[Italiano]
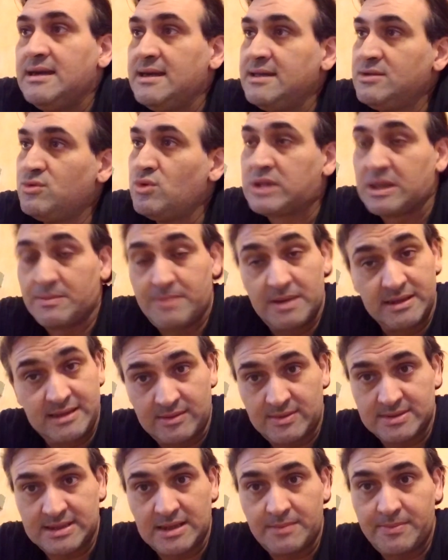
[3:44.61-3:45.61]
e 2-3 partite
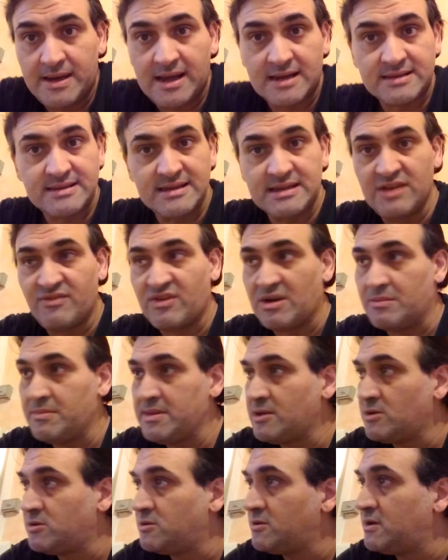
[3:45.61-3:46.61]
a questa parte che fa
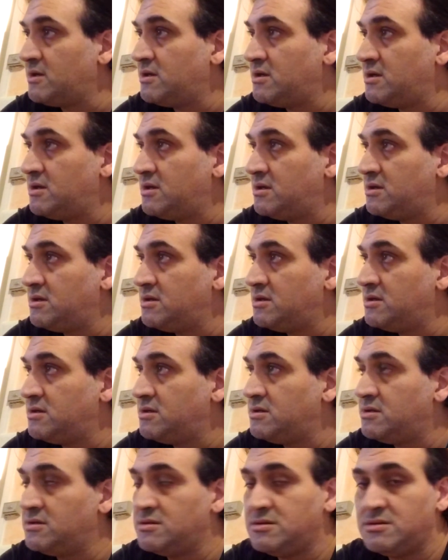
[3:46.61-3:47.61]
meno,
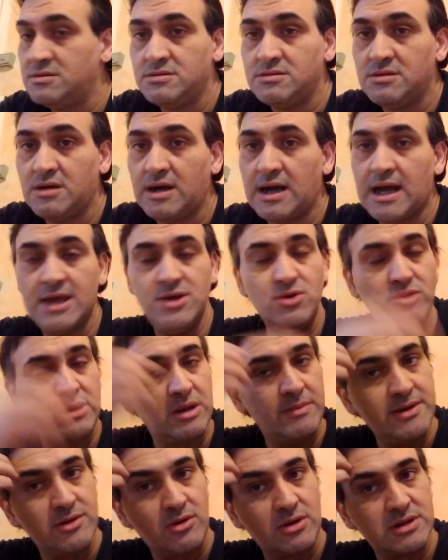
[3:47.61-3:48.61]
eh,
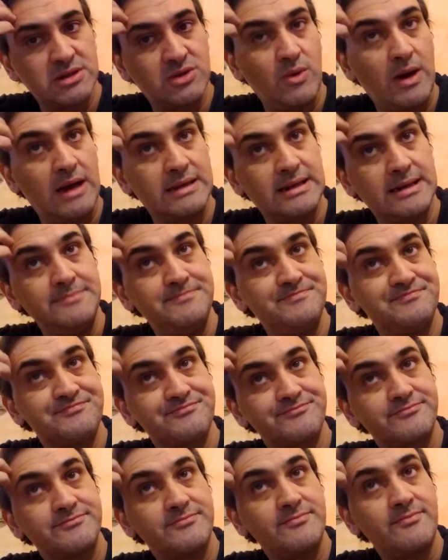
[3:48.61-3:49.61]
aiuta meno la squadra,
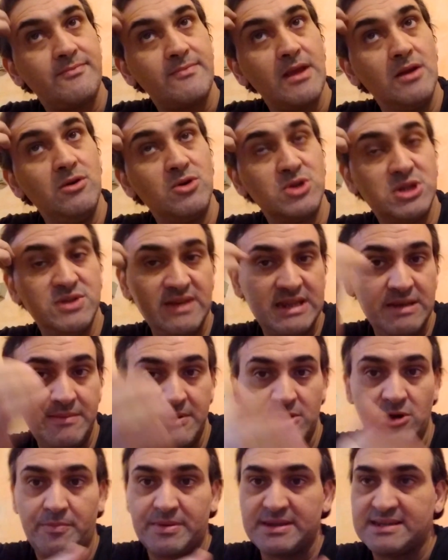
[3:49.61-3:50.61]
non si vede
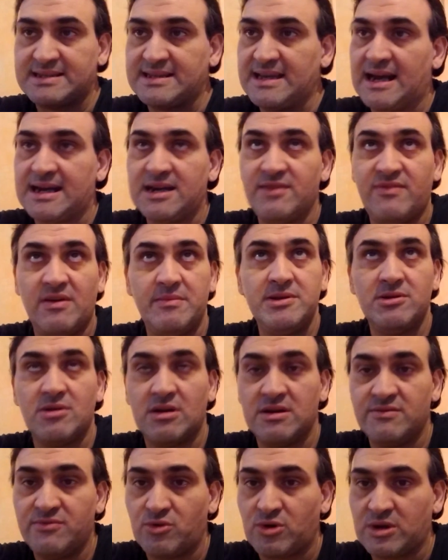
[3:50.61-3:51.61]
meno pressare, fa meno
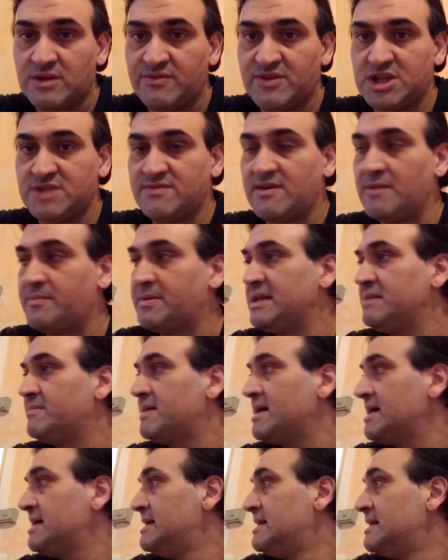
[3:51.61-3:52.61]
lavoro che faceva
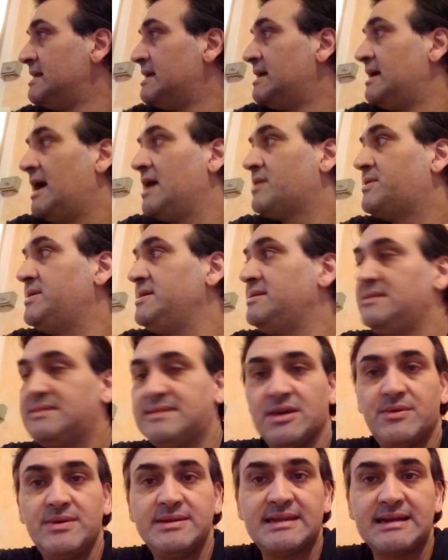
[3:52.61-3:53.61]
prima e quindi
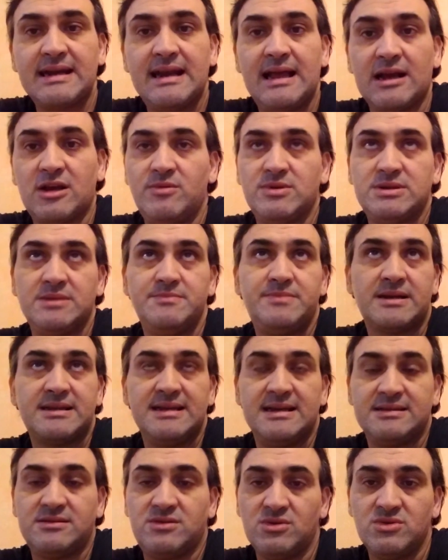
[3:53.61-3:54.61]
se quei tre là, come ho sempre
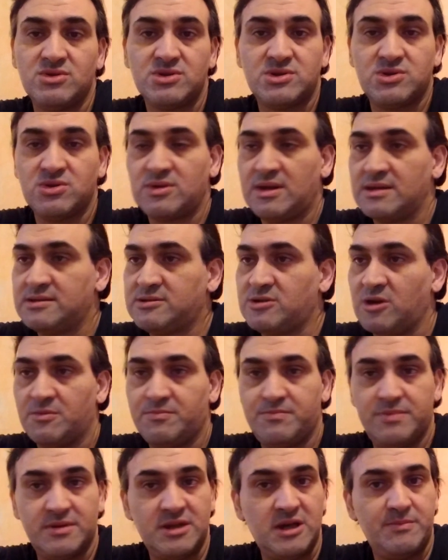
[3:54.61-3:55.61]
detto, non sono al
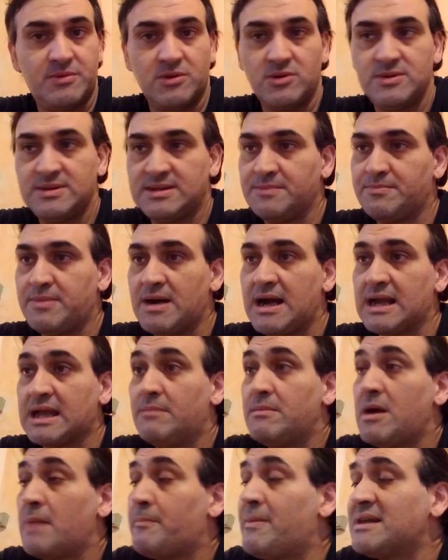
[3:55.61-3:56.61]
top, dopo noi si
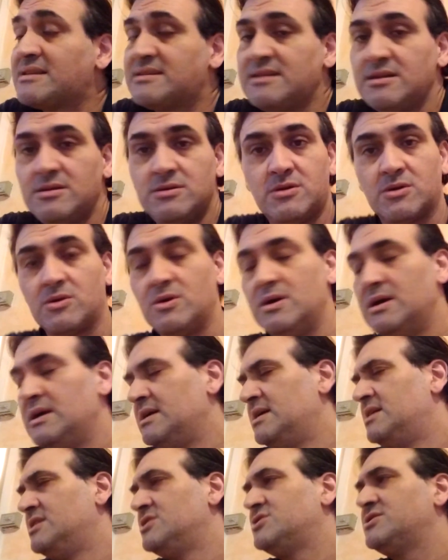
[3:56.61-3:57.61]
paga, ma a parte loro,
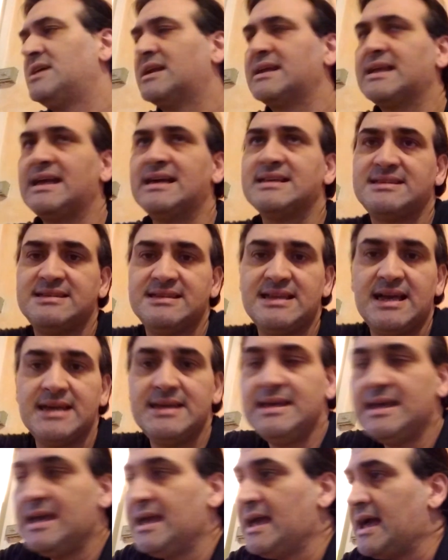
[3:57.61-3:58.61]
cioè ragazzi dai,
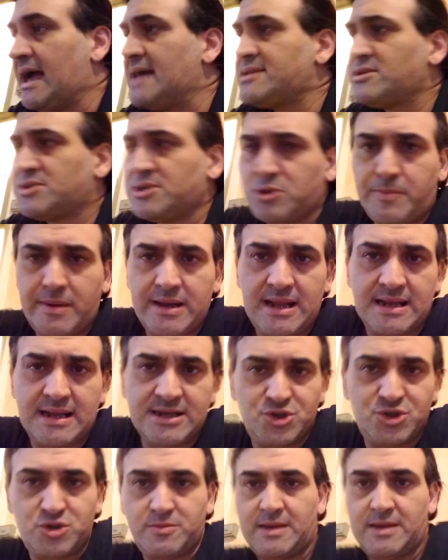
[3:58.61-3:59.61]
adesso sento
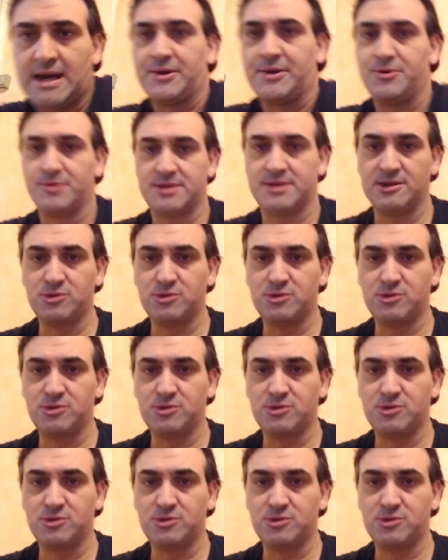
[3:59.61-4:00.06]
parlare di Gio Mario,